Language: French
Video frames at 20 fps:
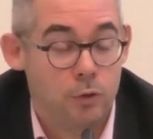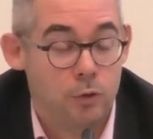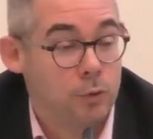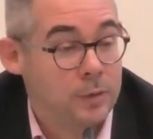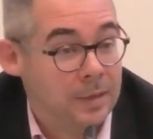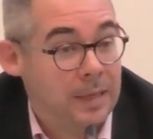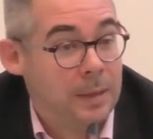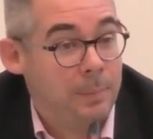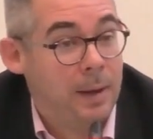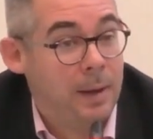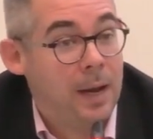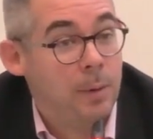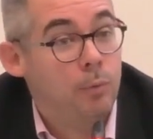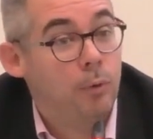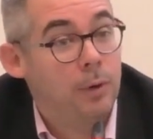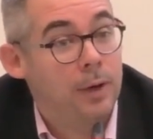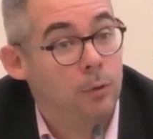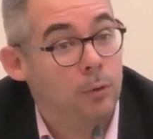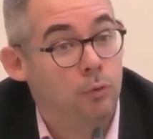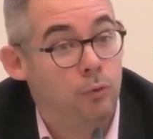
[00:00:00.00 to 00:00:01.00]
Je ne serai pas là
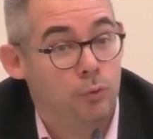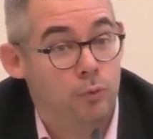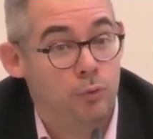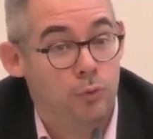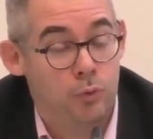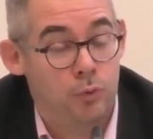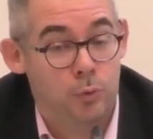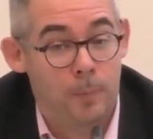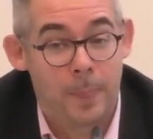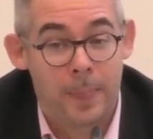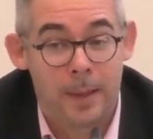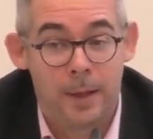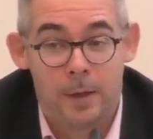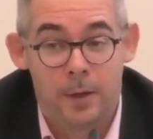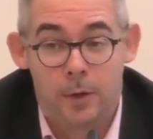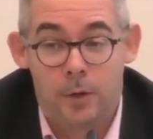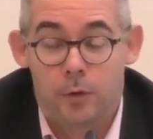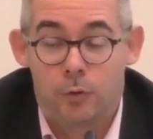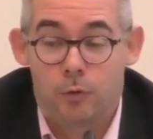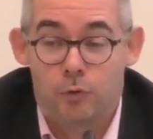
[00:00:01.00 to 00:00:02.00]
pour la conclusion
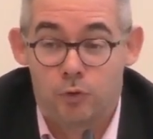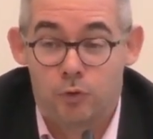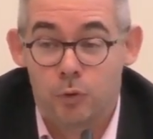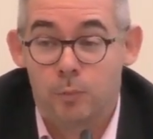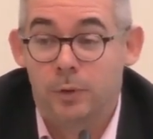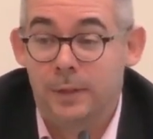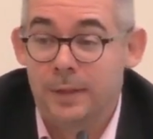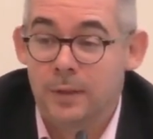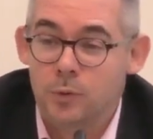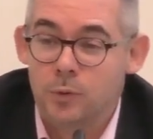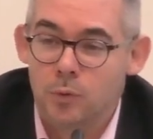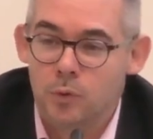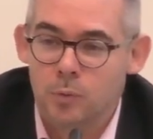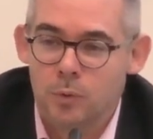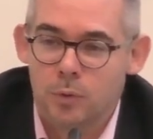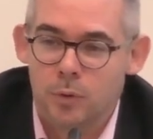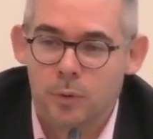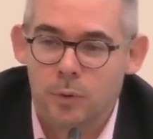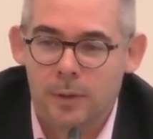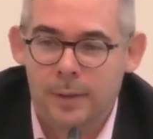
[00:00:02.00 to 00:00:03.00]
je m'en excuse parce
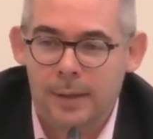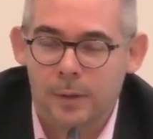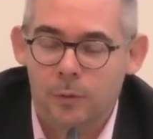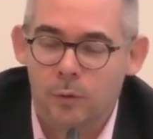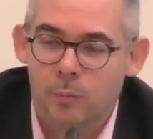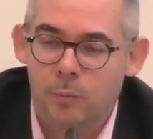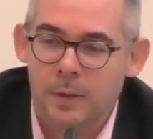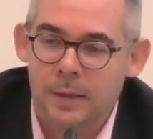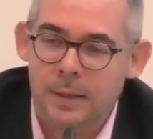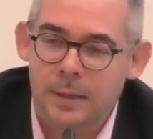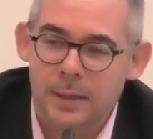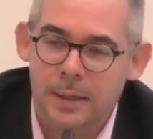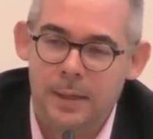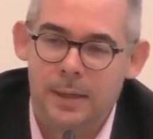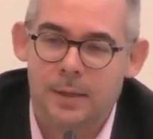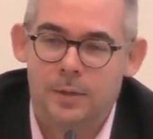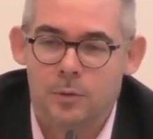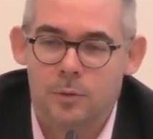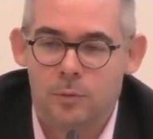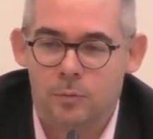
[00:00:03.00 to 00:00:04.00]
que dans le cadre de ma
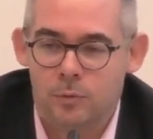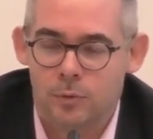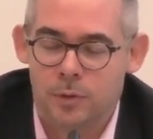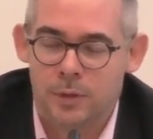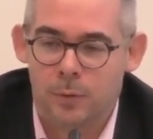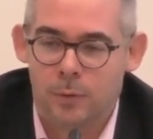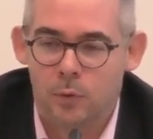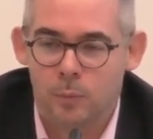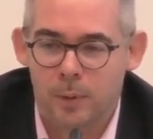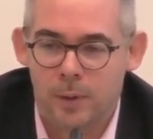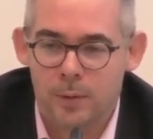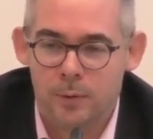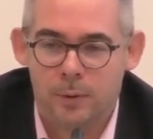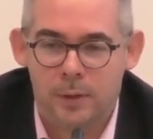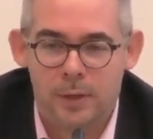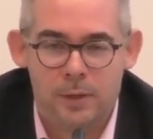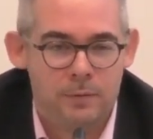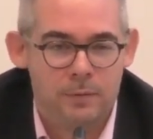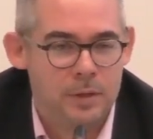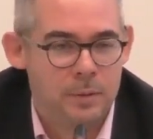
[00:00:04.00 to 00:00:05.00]
délégation,
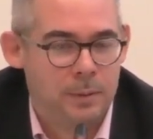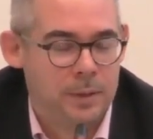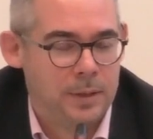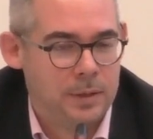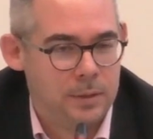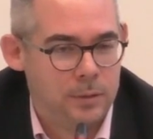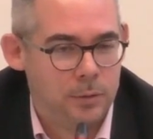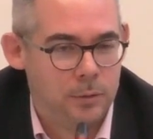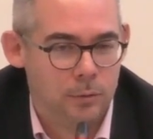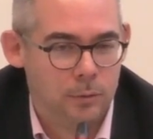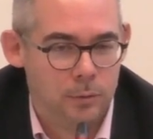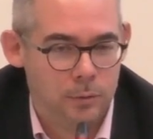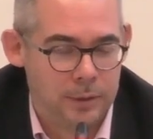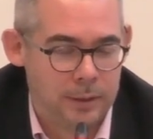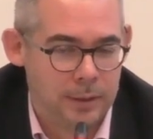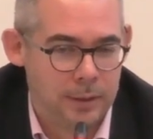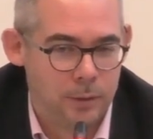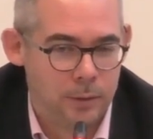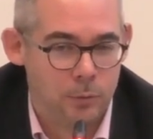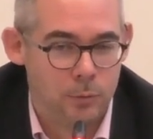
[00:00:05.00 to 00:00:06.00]
j'accompagnerai le vice-président
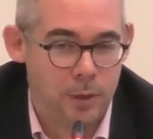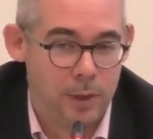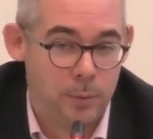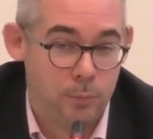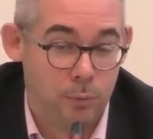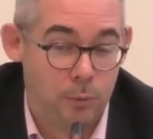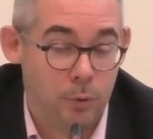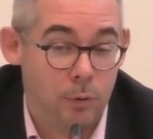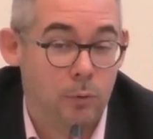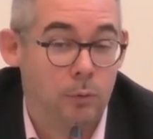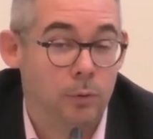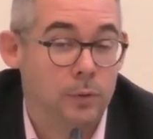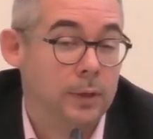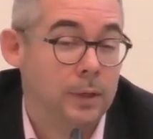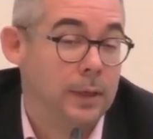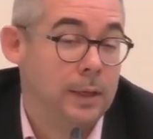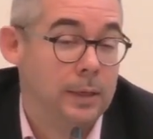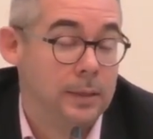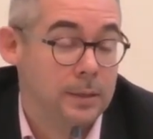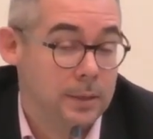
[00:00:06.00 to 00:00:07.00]
Éric Coulet pour
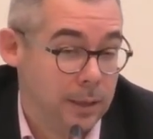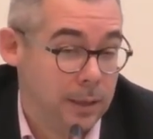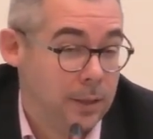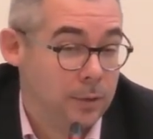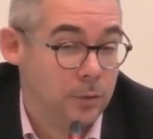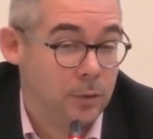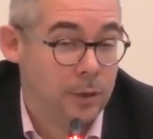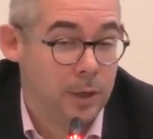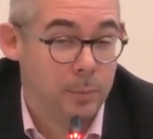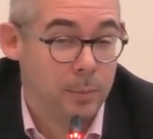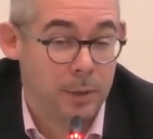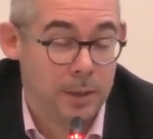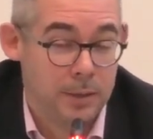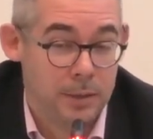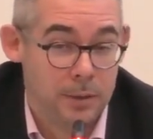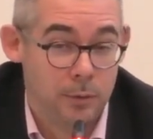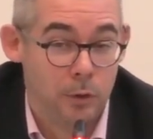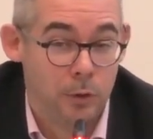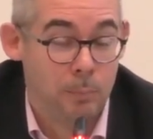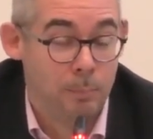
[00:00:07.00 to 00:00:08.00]
rencontrer les directeurs et
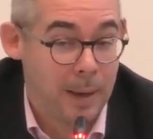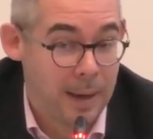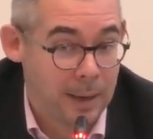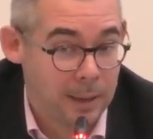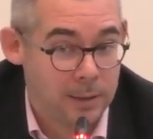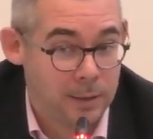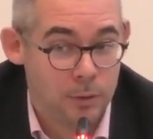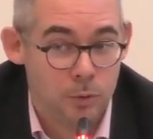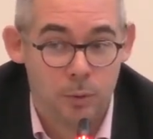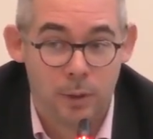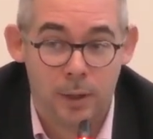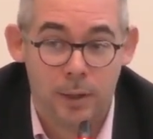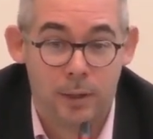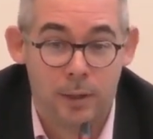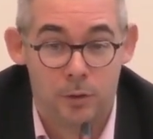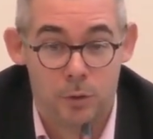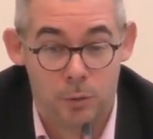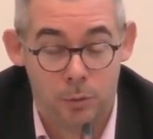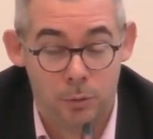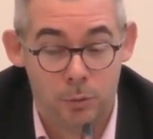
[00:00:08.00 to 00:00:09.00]
présidents de parcs naturels
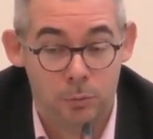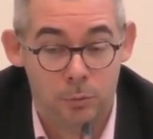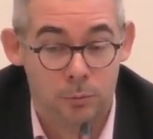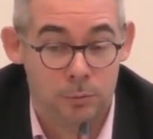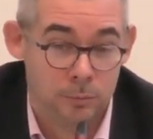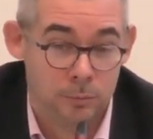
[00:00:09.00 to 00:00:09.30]
régionaux